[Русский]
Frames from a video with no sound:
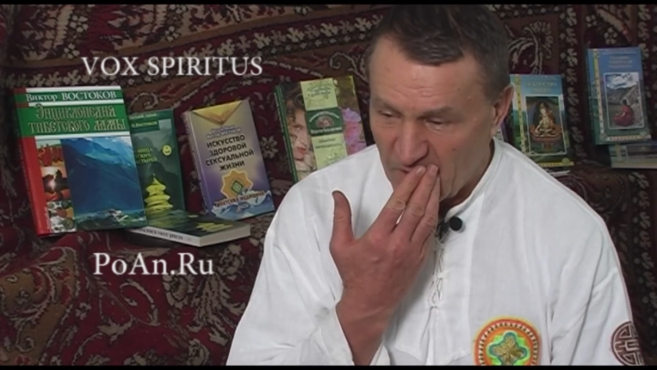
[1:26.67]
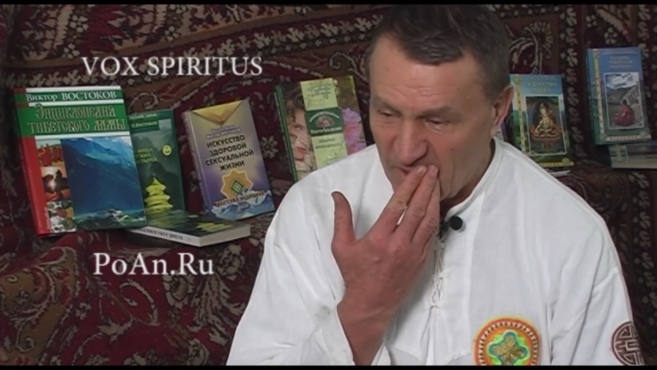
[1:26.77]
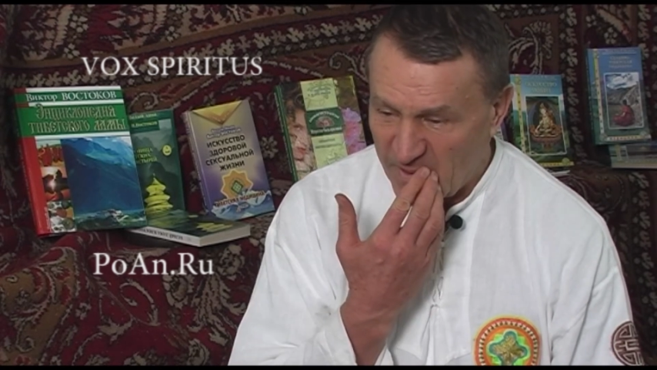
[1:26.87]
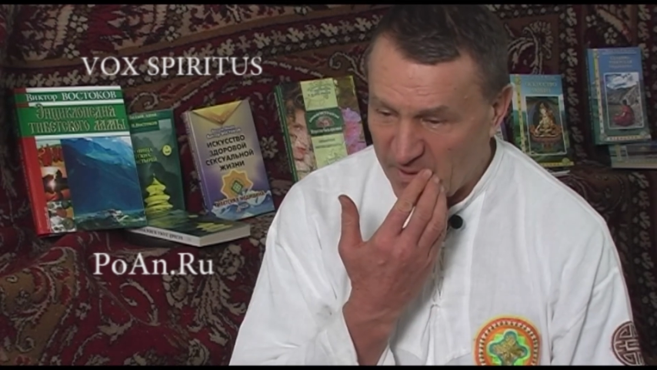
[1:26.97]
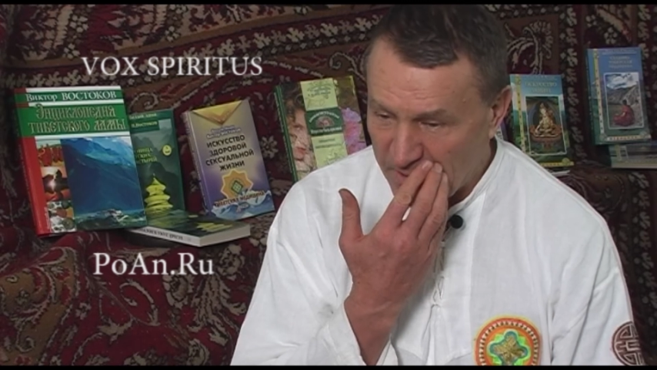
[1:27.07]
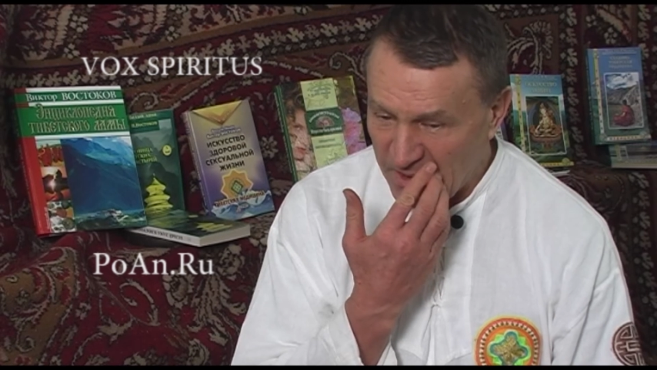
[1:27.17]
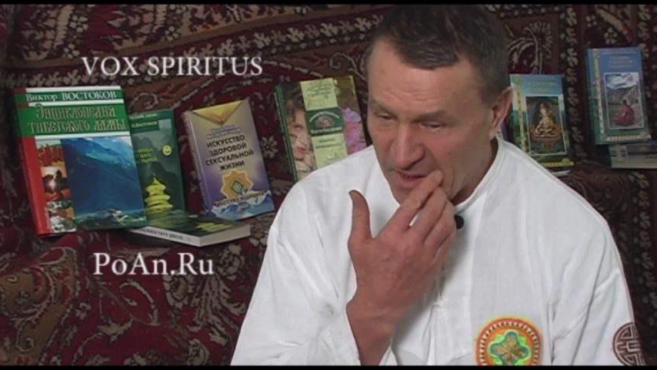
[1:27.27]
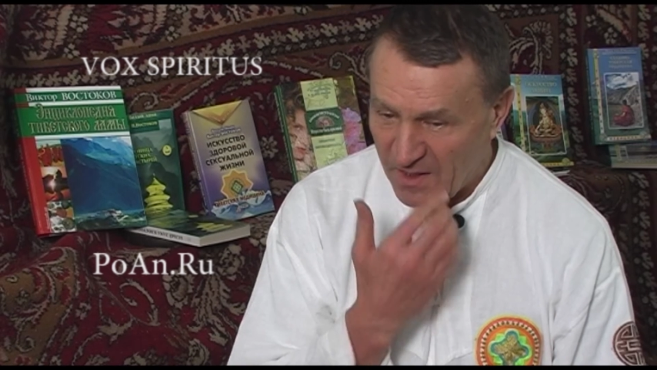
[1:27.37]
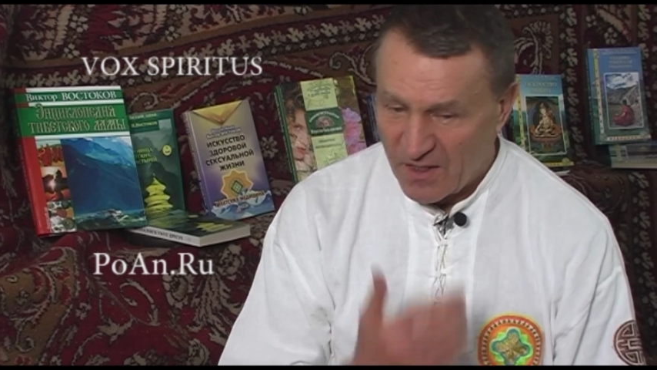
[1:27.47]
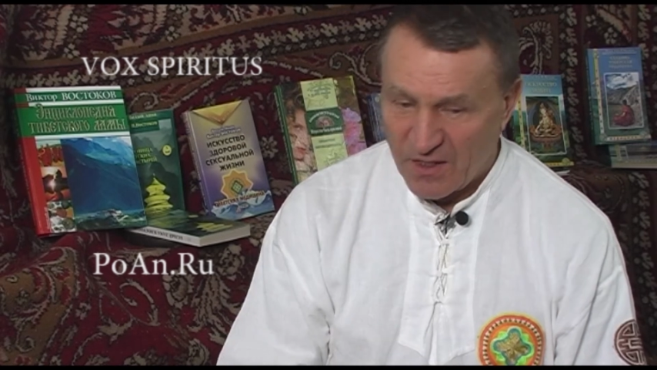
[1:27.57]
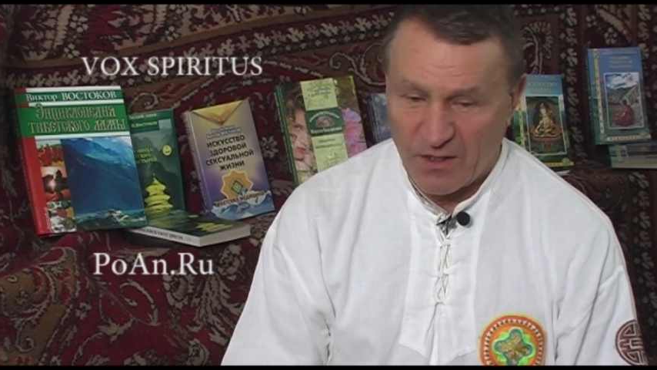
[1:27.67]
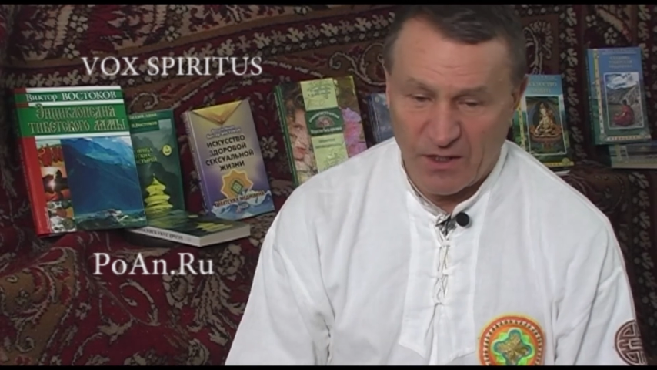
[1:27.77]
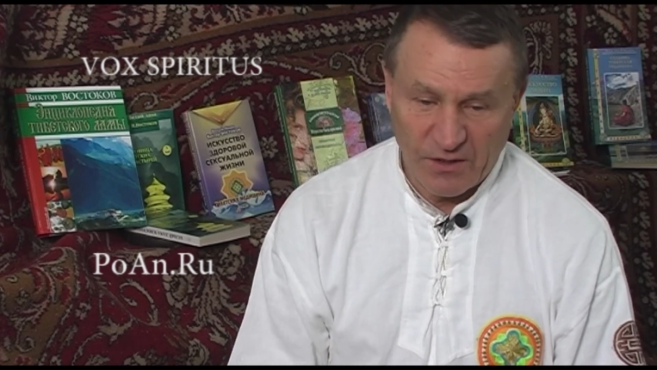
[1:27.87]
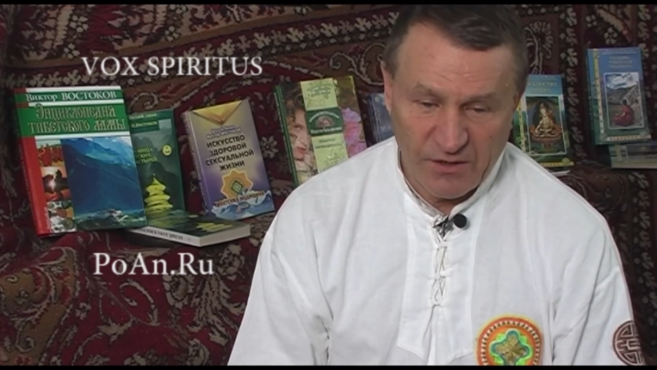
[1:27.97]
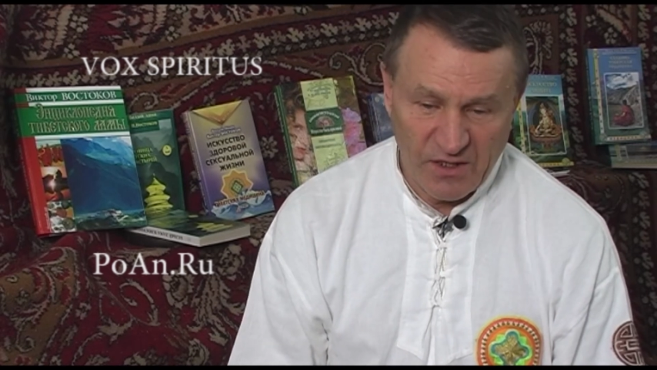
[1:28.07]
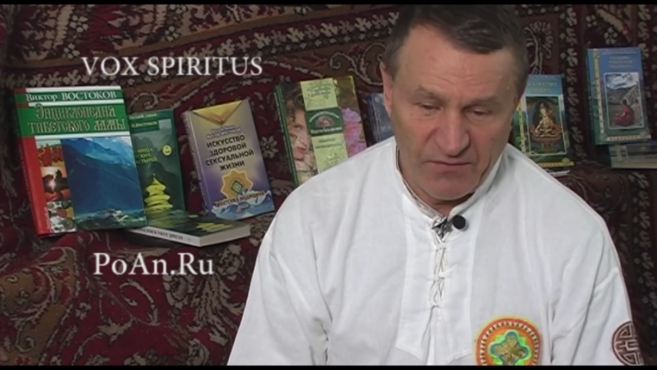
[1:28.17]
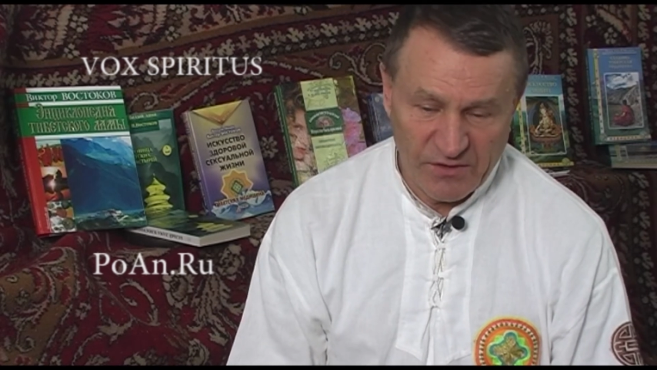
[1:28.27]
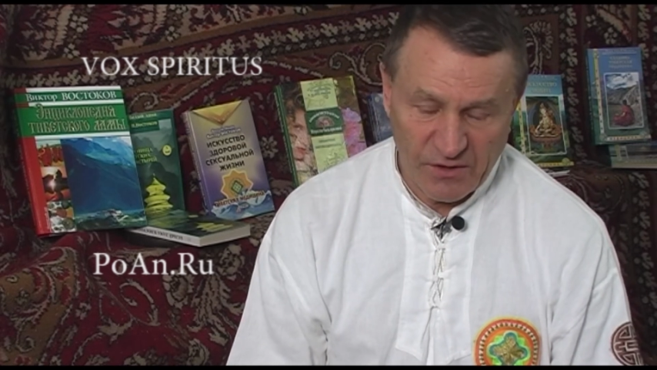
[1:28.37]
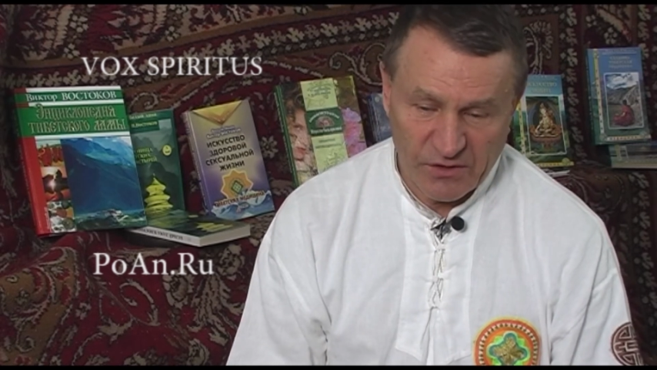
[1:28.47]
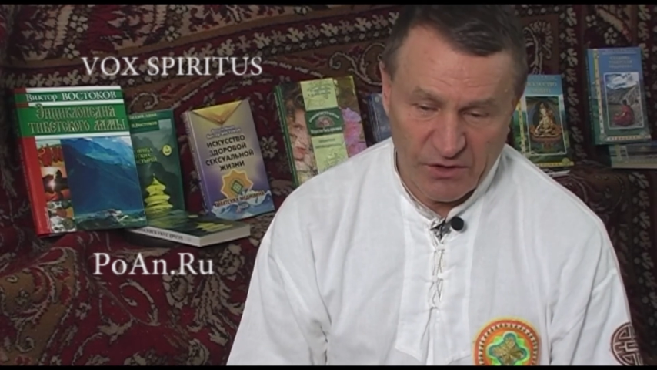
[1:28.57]
Естественно,
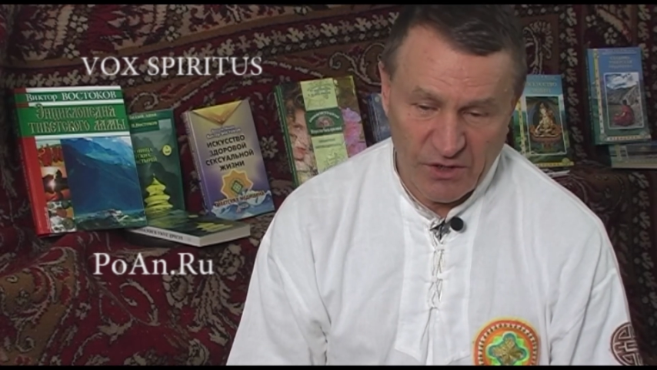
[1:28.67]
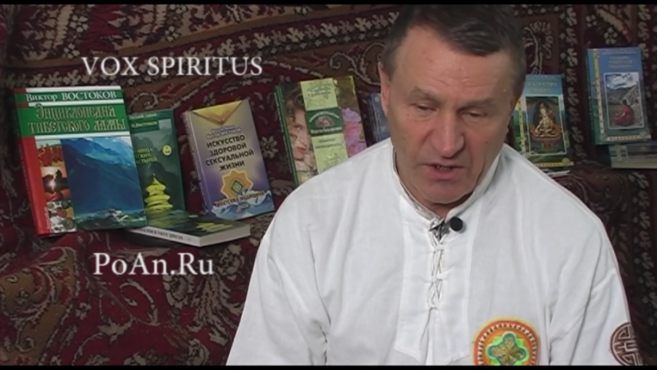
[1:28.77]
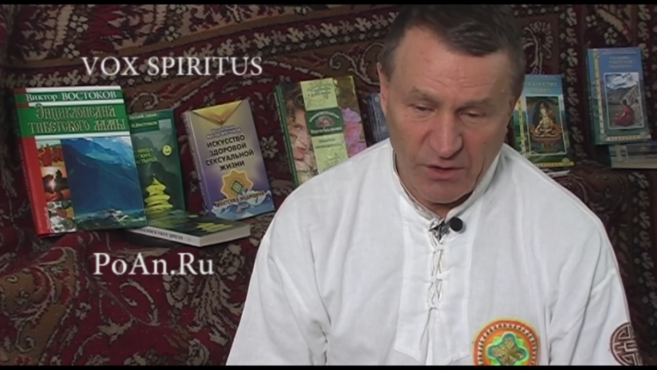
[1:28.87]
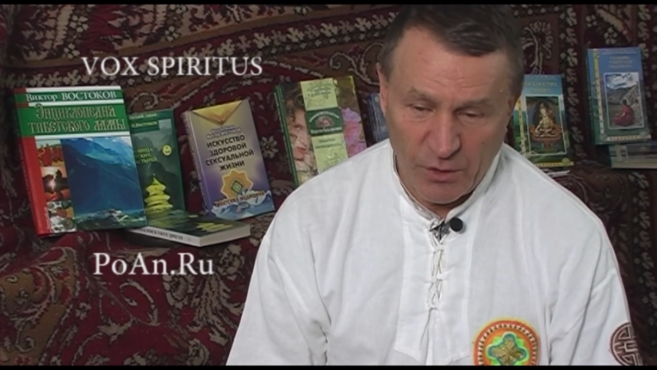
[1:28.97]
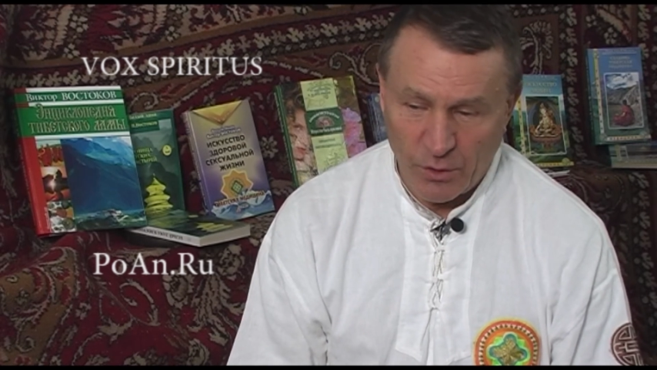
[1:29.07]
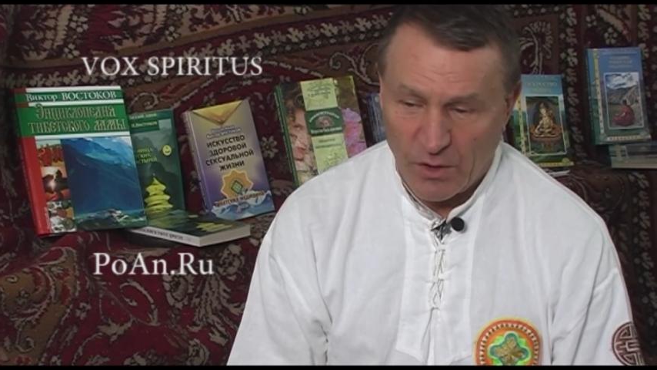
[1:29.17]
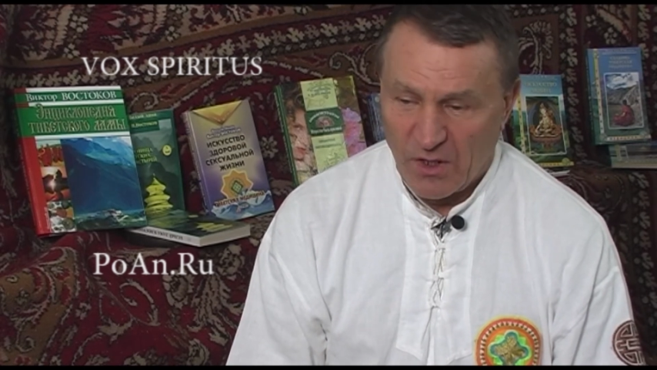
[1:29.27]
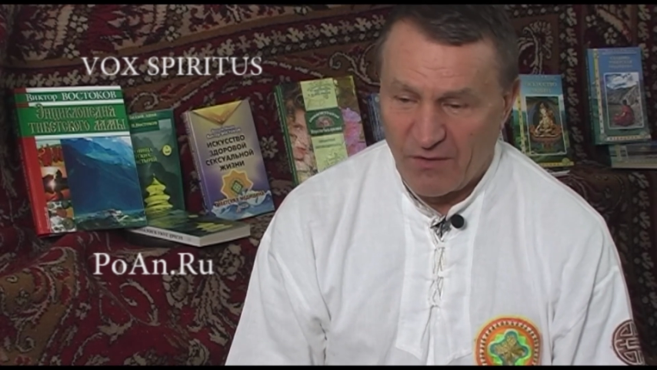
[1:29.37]
телевизор, к сожалению,